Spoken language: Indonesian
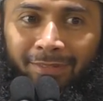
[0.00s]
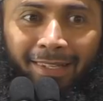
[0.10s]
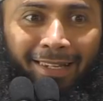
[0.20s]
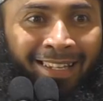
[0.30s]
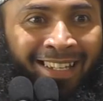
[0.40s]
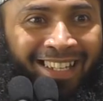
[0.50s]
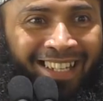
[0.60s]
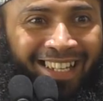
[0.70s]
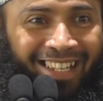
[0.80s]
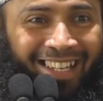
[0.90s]
Hah?
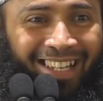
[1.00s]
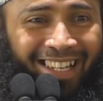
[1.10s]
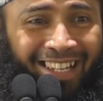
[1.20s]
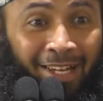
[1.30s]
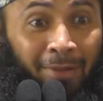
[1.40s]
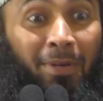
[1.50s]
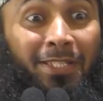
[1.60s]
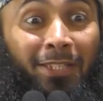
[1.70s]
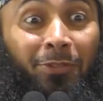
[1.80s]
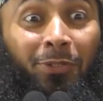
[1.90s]

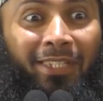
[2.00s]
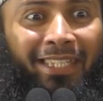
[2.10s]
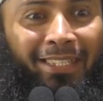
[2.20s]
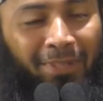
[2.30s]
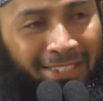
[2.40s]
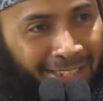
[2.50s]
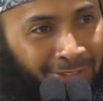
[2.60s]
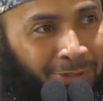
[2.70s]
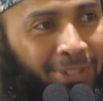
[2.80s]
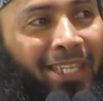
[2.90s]
Bahasa Turki, bahasa
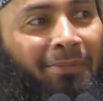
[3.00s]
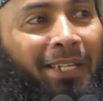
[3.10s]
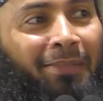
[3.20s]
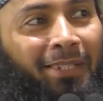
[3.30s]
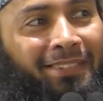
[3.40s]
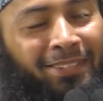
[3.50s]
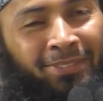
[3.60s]
Turki eman-eman